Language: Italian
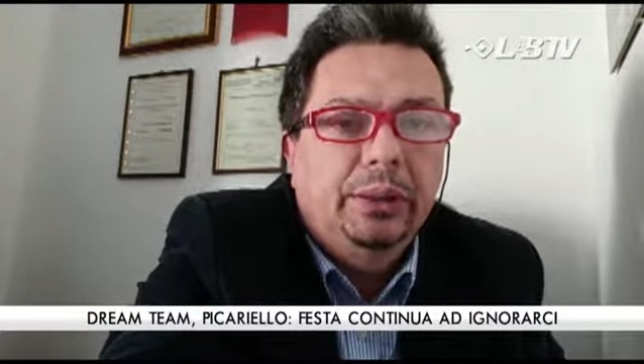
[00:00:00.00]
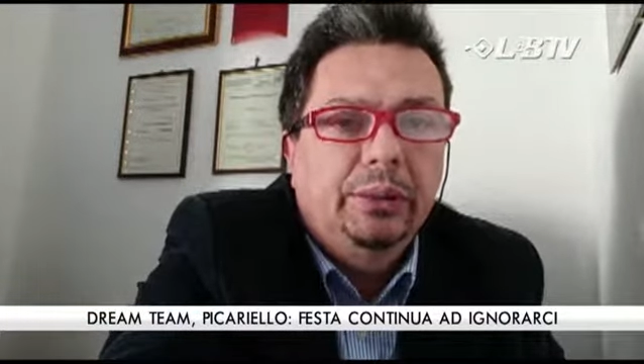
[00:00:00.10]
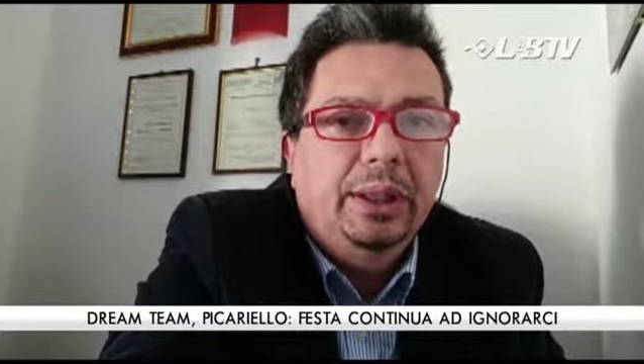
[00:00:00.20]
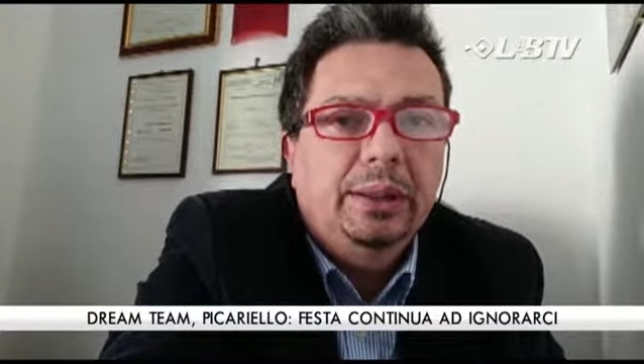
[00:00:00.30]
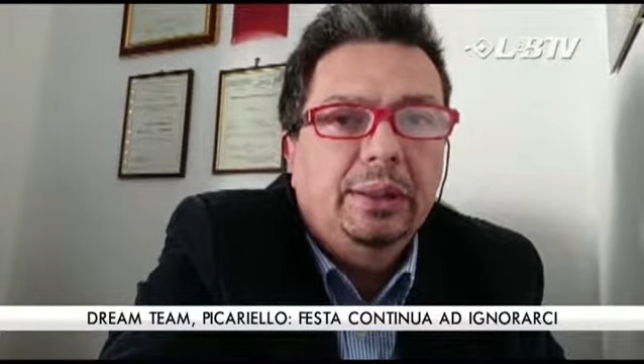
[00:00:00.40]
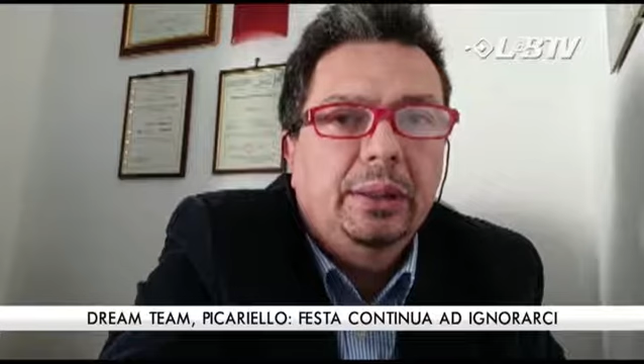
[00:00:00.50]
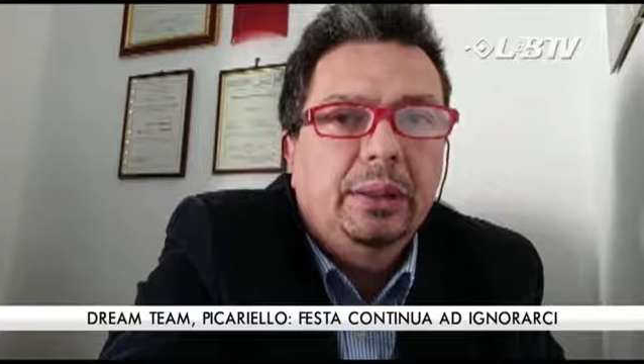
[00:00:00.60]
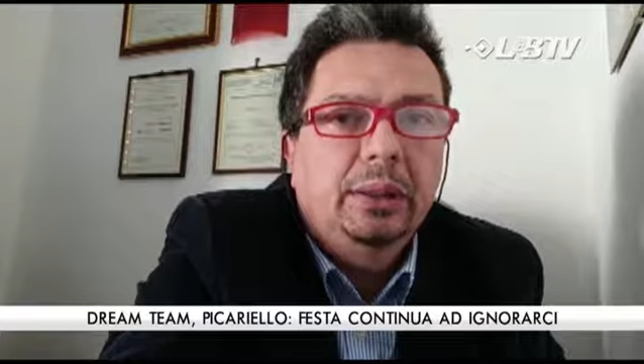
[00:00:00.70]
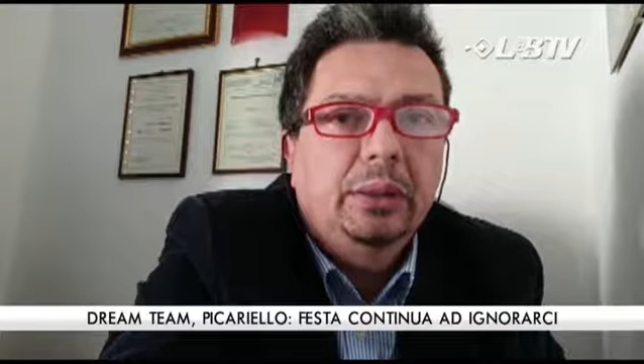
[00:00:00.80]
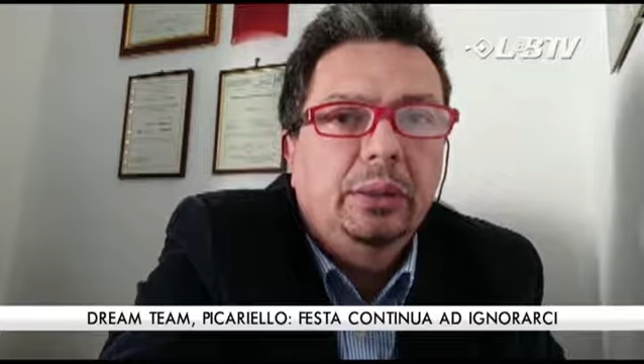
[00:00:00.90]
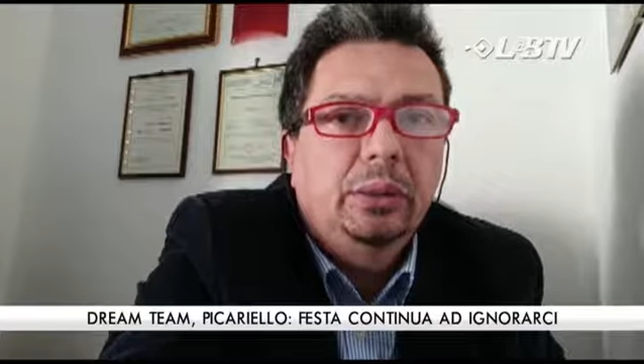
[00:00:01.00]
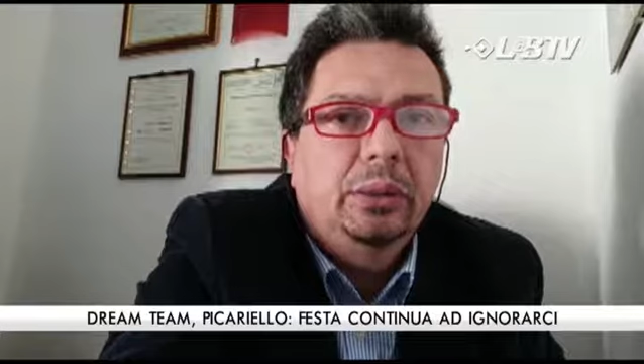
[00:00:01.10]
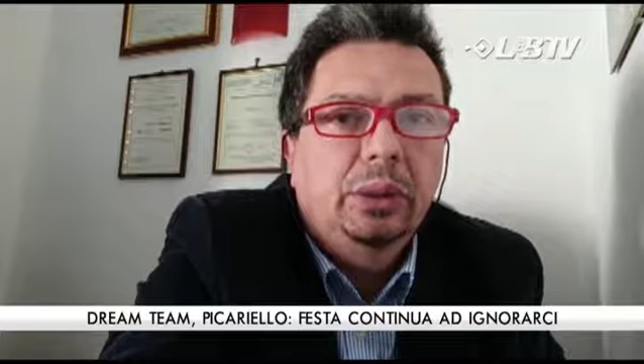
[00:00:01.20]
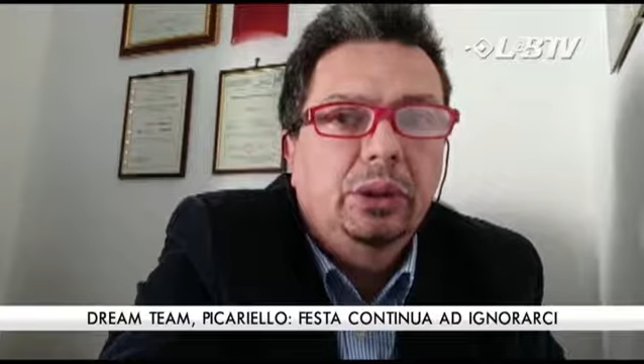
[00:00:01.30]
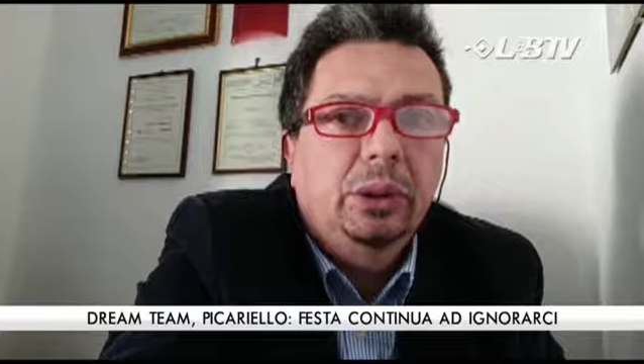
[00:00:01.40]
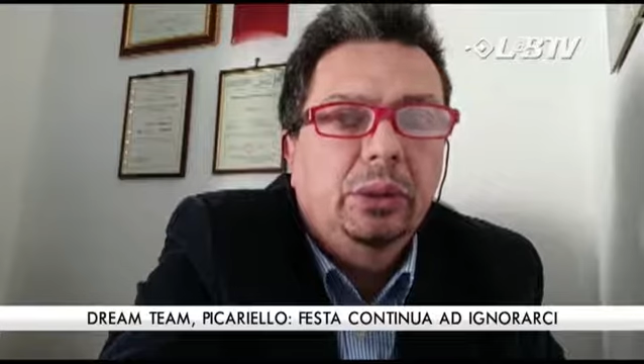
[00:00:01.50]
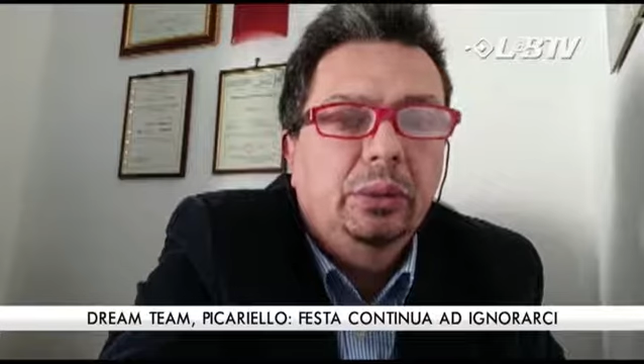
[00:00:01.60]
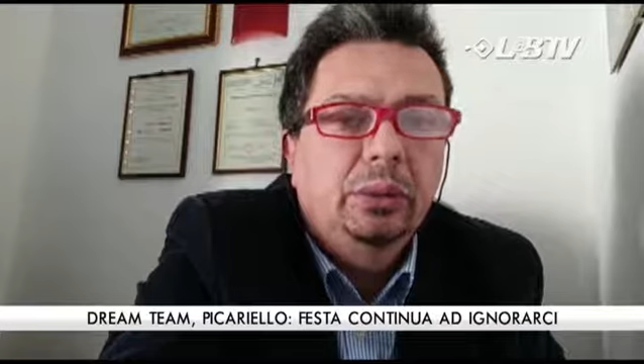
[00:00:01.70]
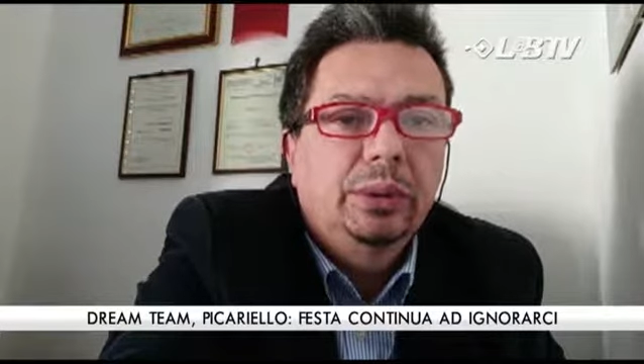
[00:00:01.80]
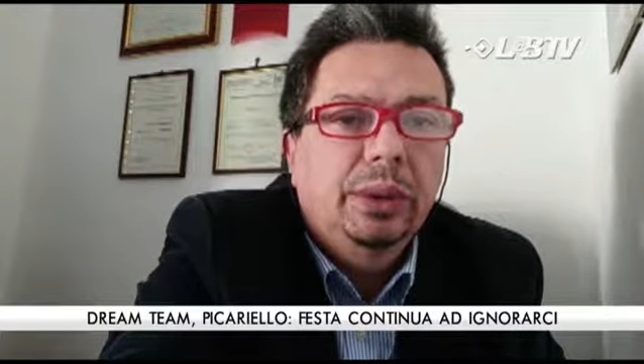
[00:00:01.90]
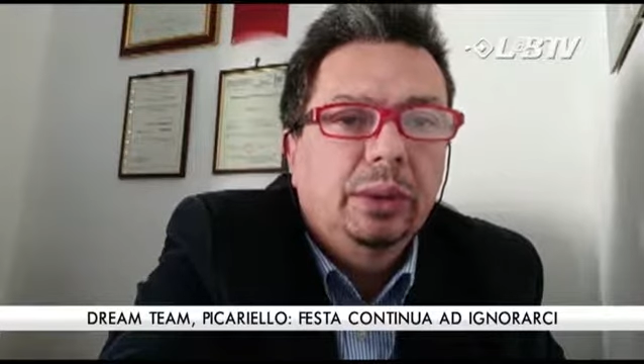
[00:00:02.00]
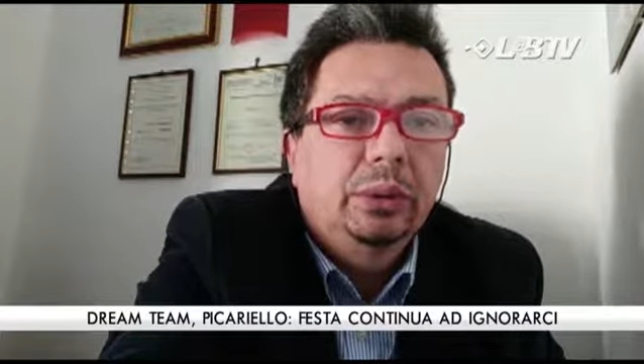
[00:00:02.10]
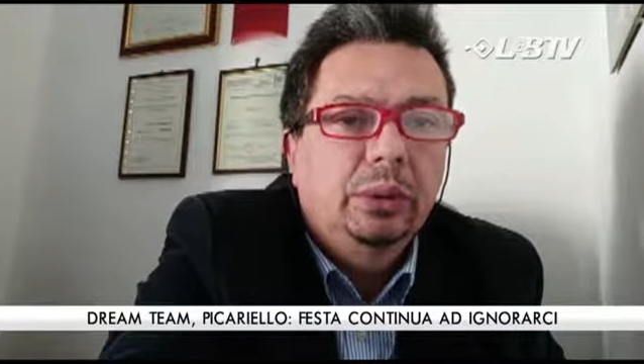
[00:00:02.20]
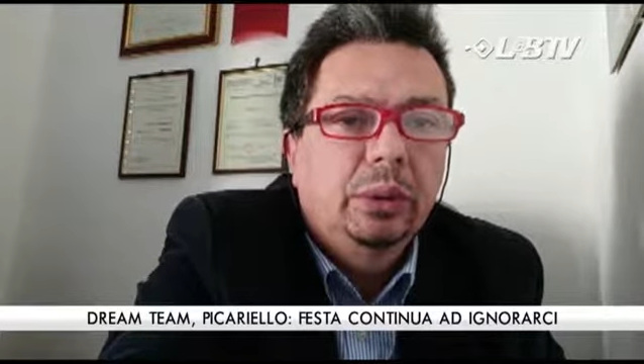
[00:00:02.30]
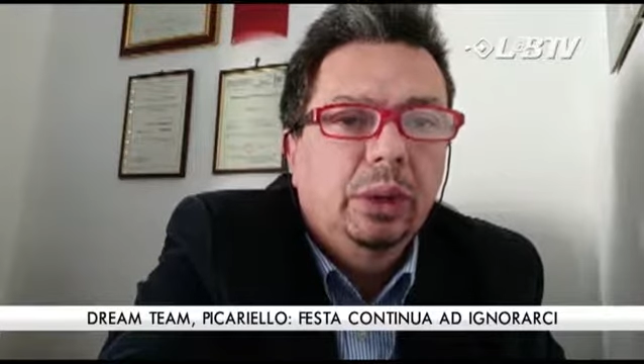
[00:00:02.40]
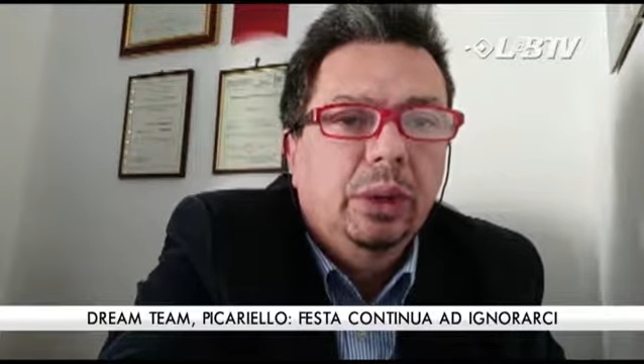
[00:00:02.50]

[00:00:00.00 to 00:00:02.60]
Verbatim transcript: Festa eh, non ha certo usato